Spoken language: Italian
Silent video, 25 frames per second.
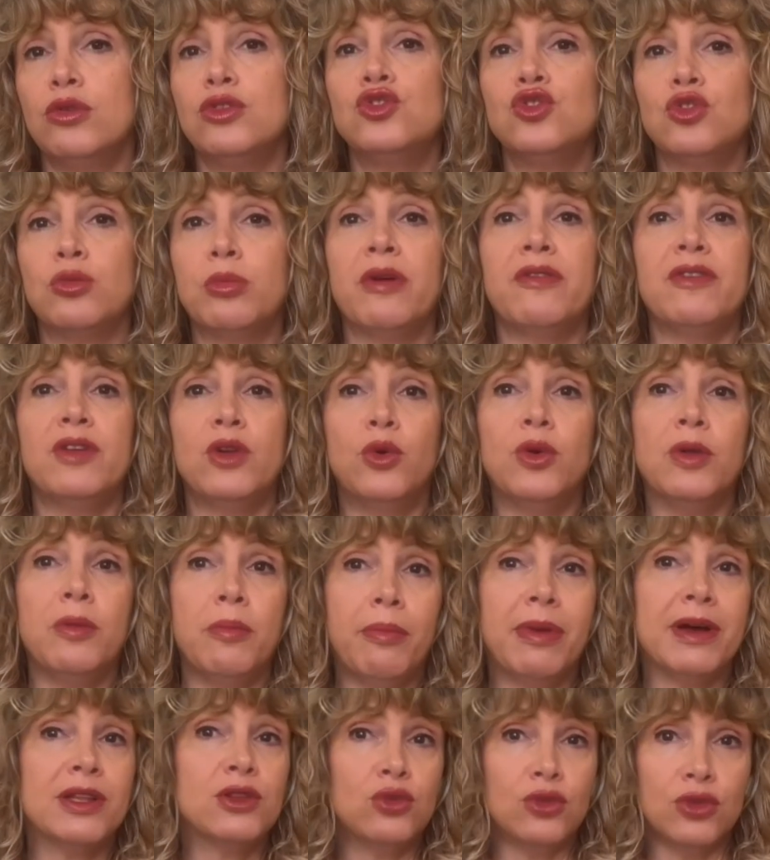Questo può avere un
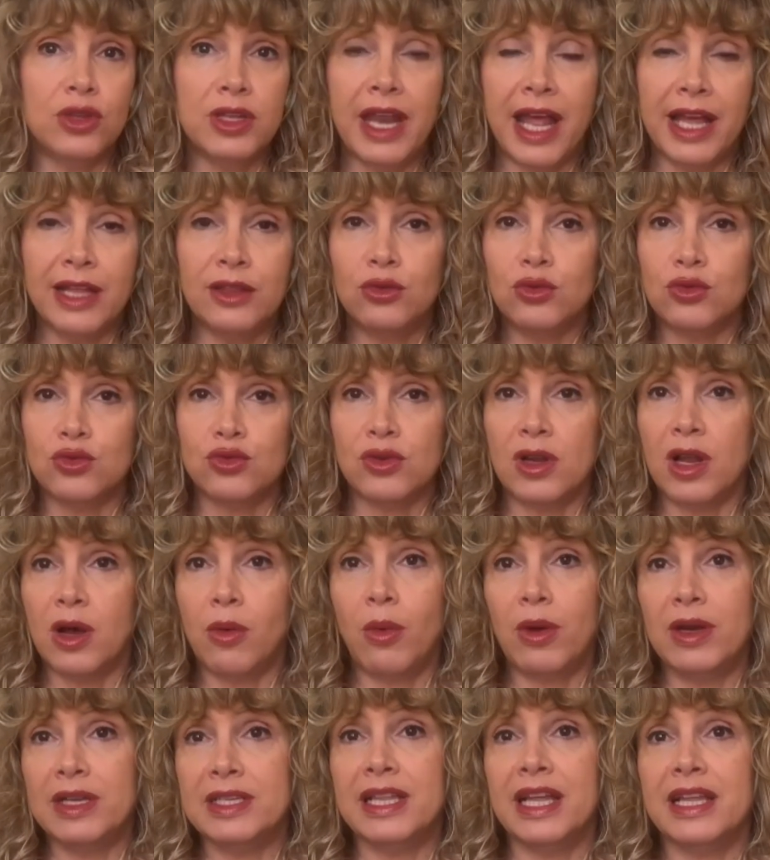impatto diretto
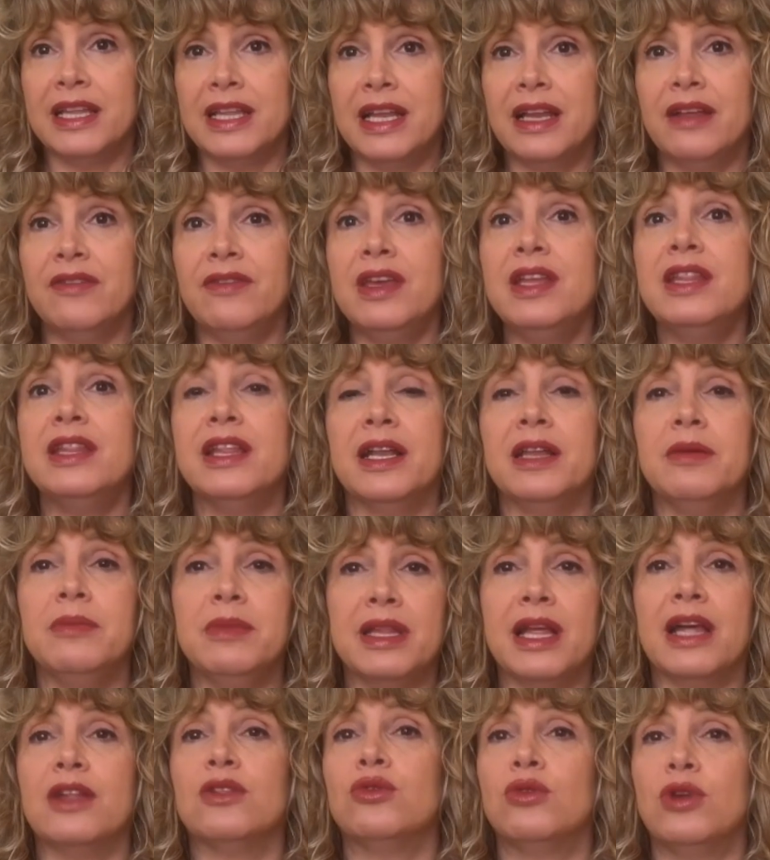sulla qualità della vita,
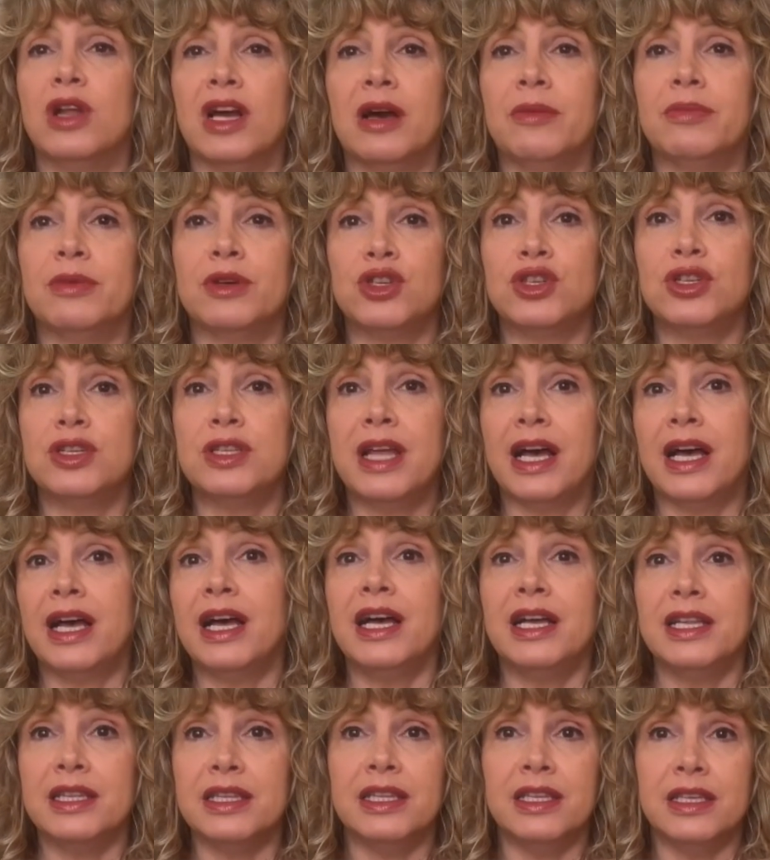limitando la
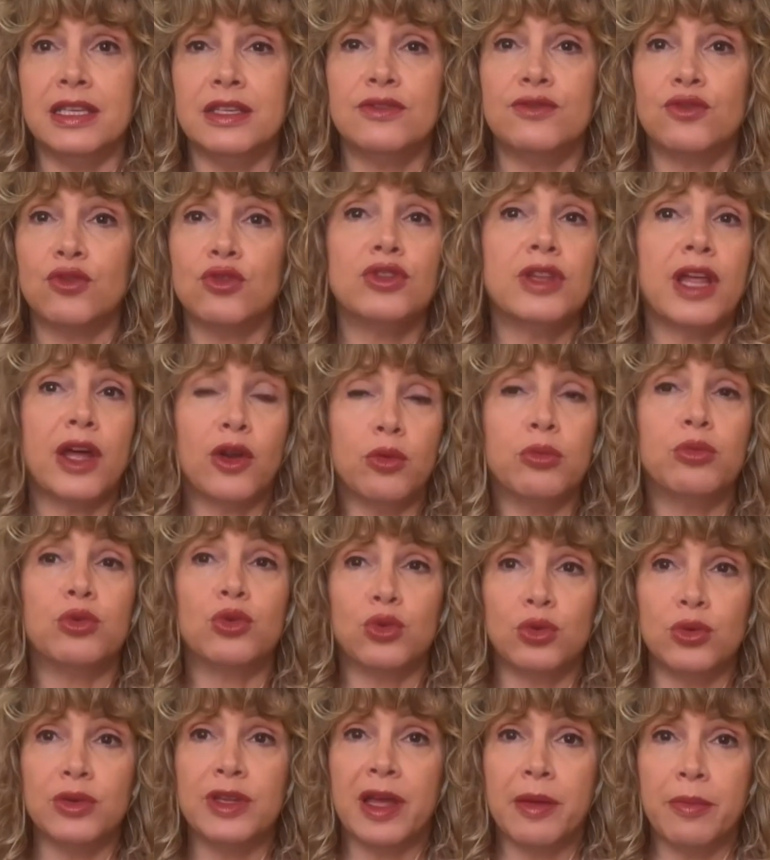capacità di sfruttare
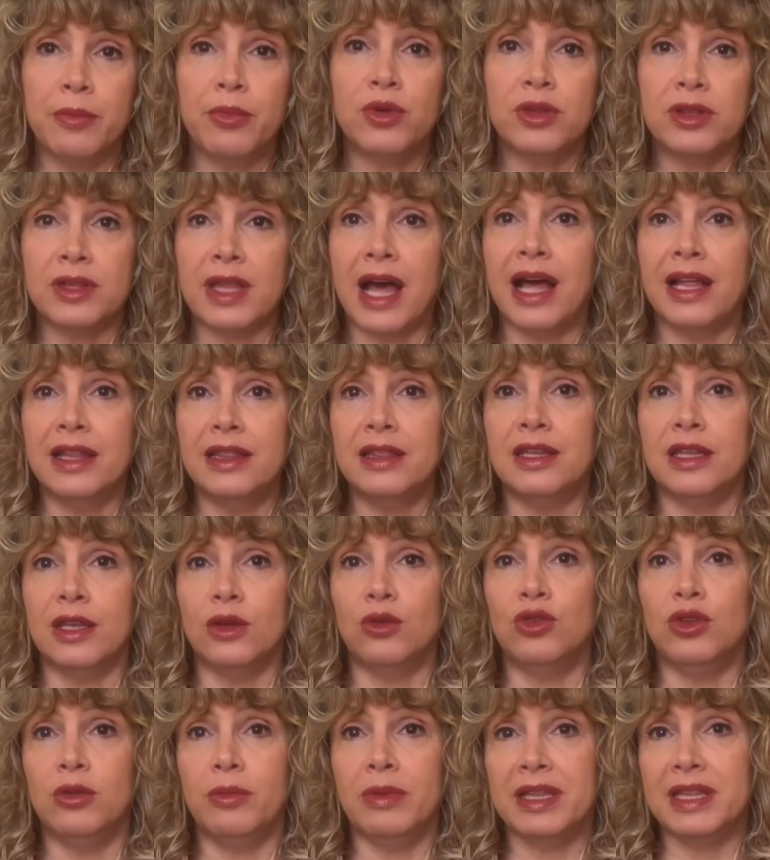opportunità
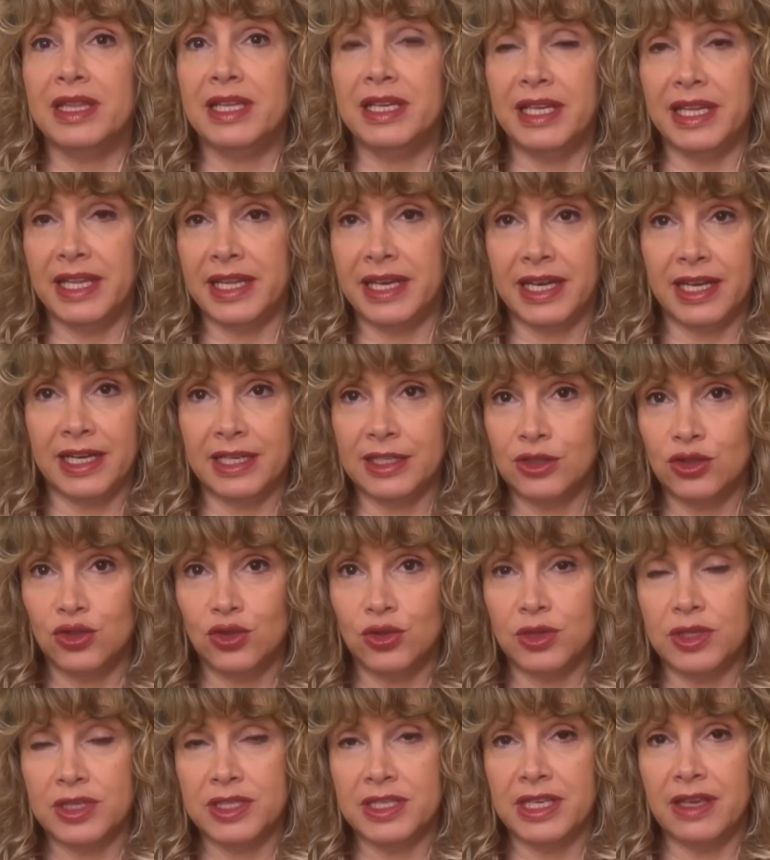importanti o di mantenere
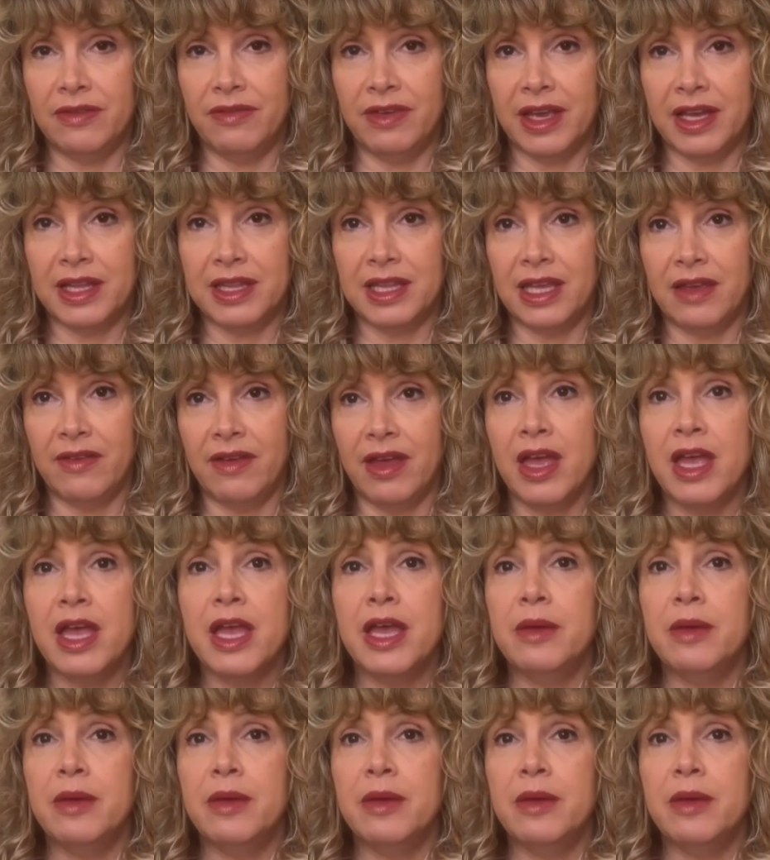relazioni significative.